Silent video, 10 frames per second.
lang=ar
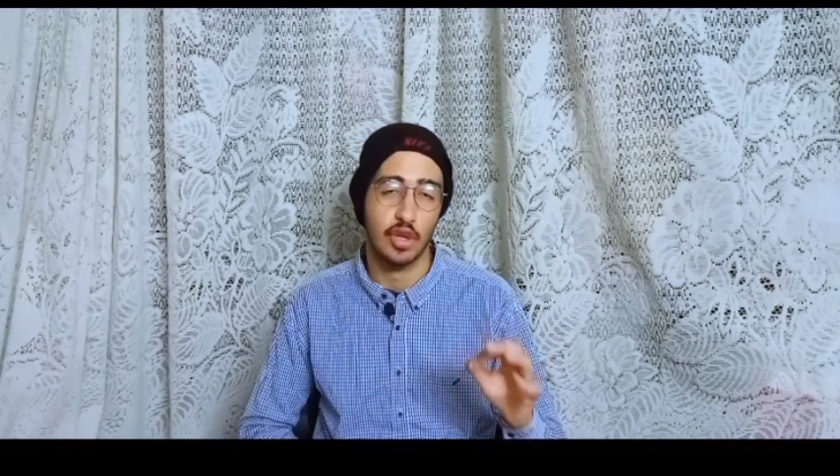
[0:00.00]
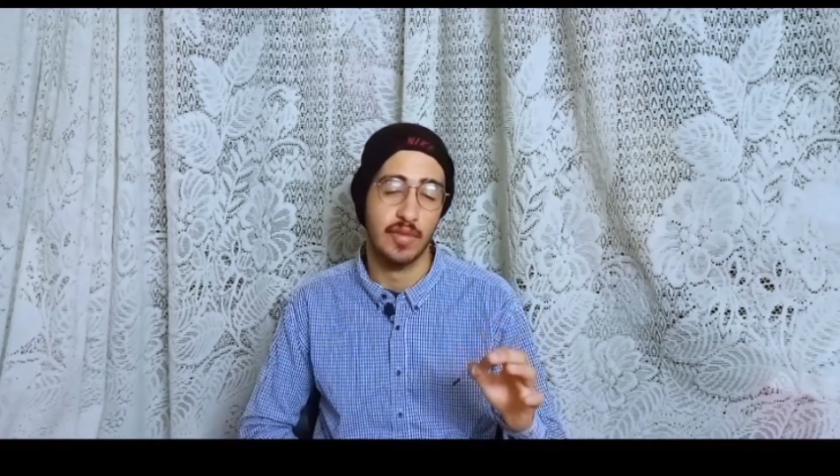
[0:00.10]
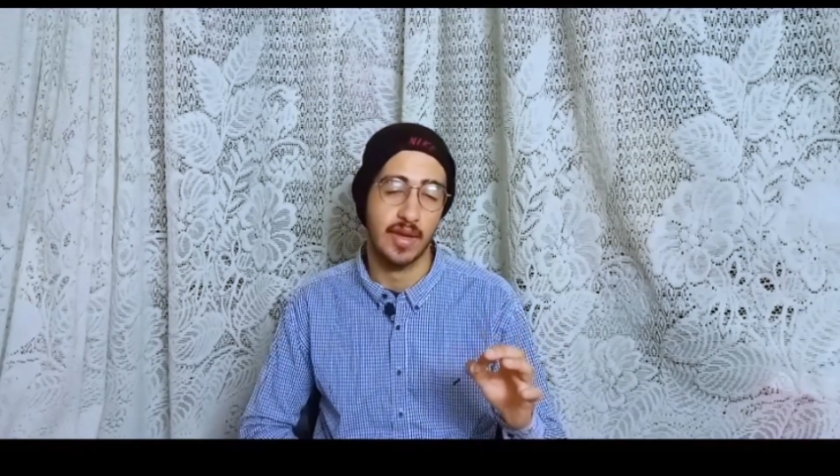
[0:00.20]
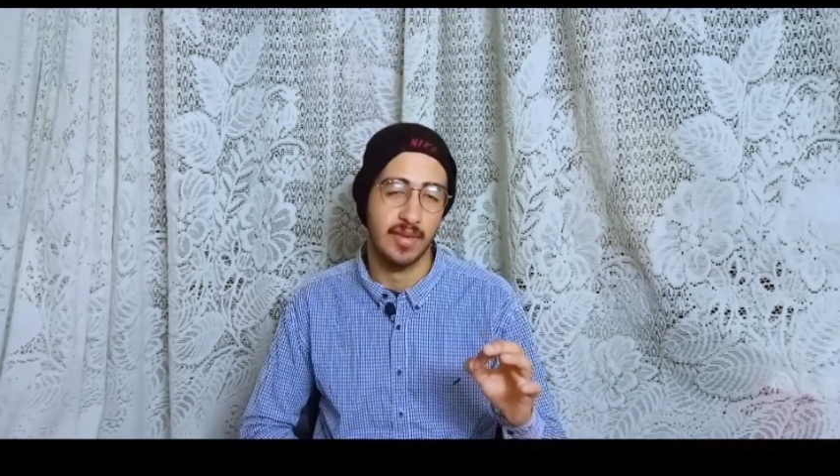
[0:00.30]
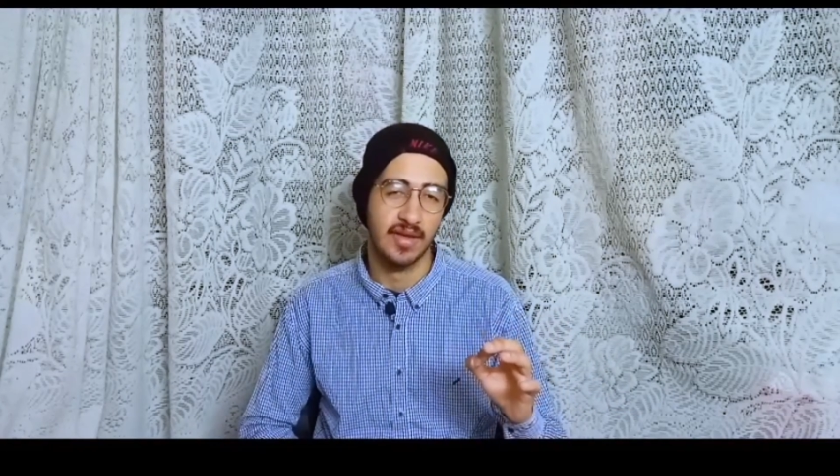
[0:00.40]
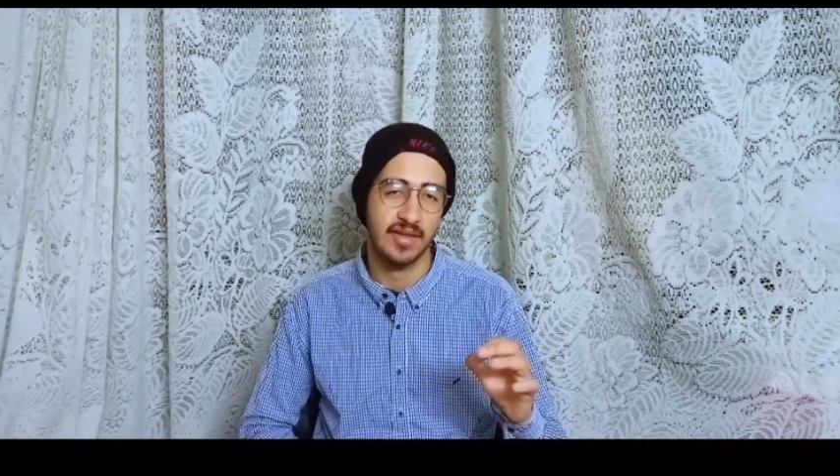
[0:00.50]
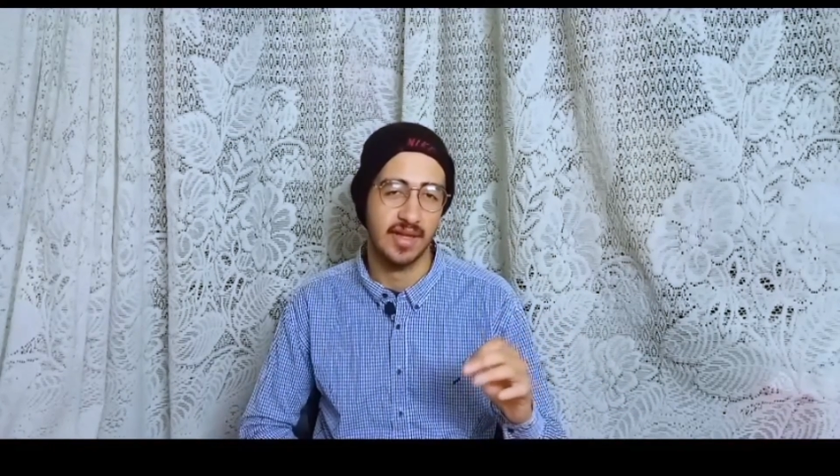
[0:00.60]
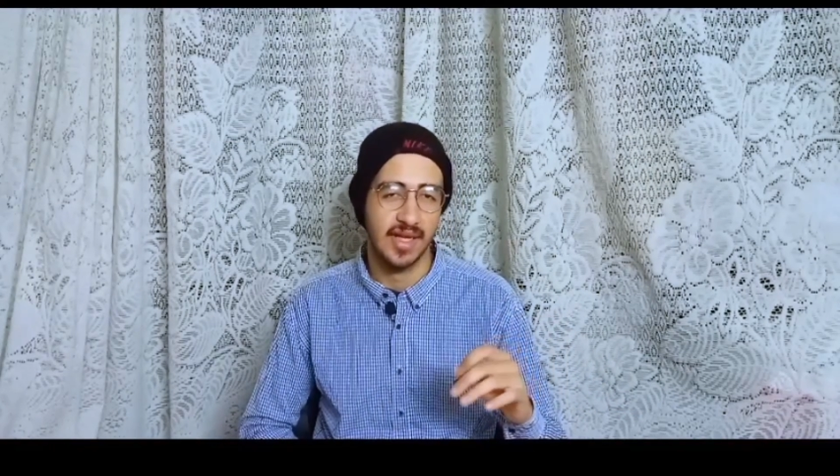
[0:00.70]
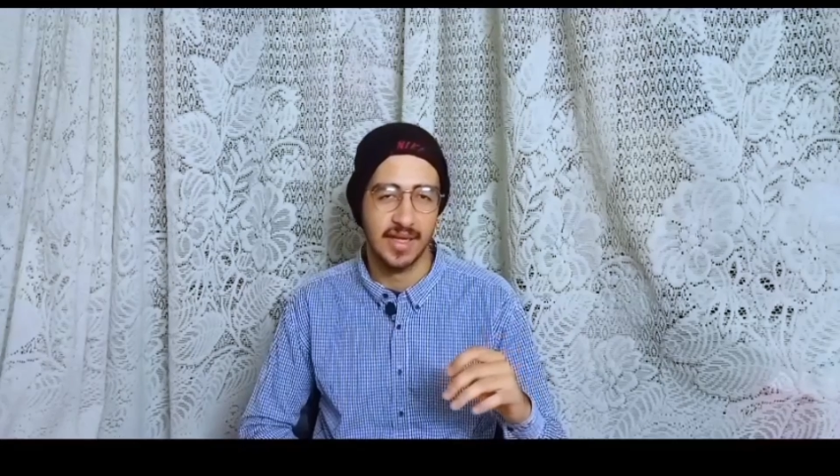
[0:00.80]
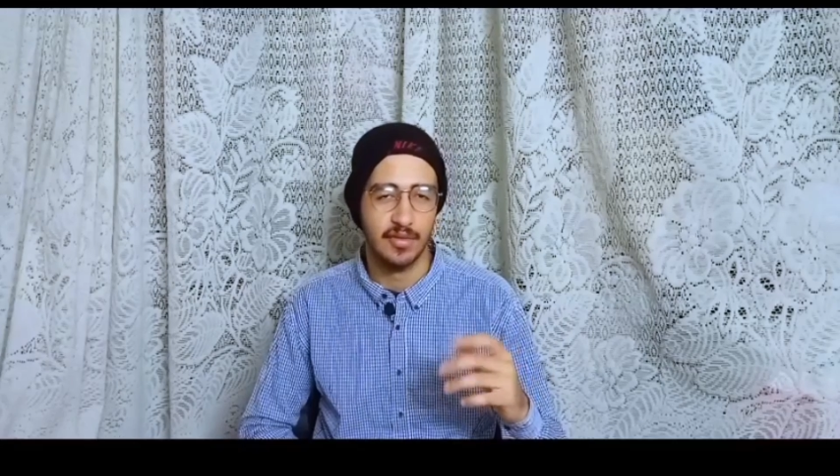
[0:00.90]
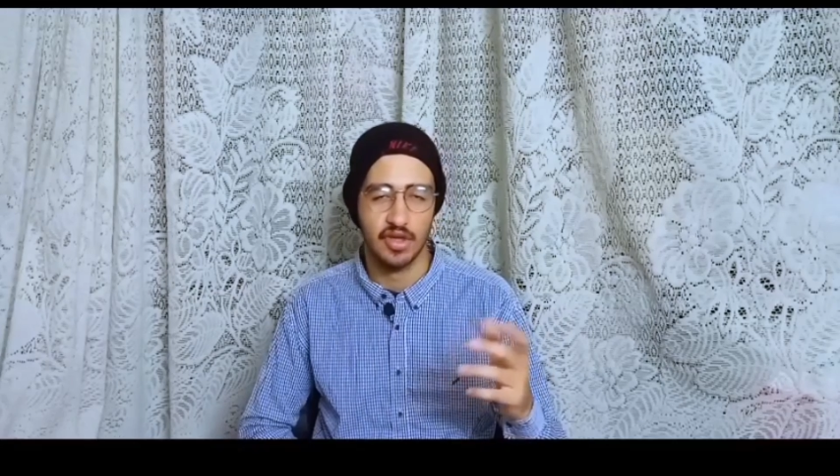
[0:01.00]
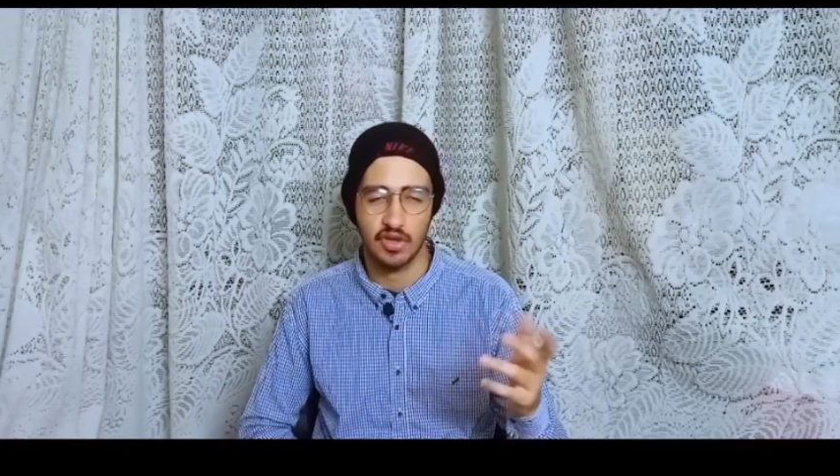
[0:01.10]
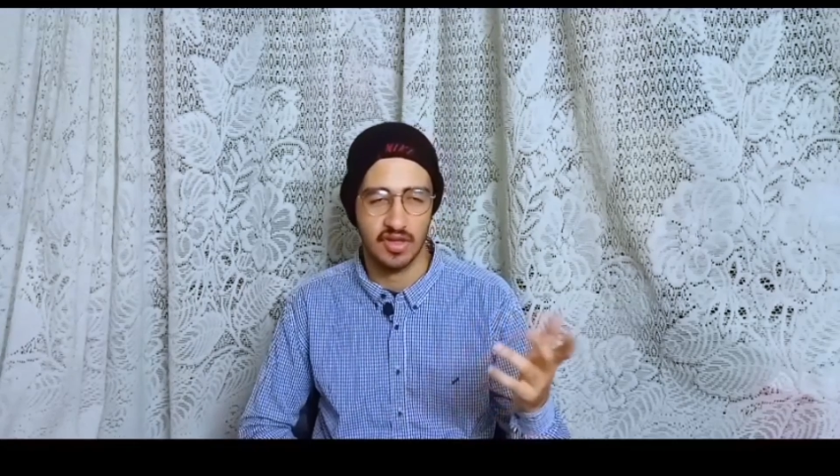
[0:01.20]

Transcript: ميجا بكسل هي مش